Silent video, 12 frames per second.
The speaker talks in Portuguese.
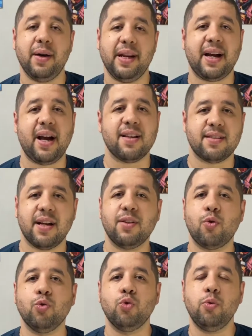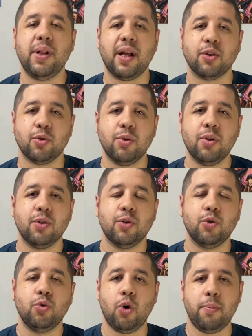ela é casada com o dublador
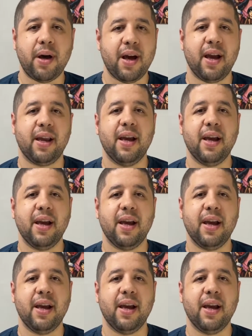do Obanai,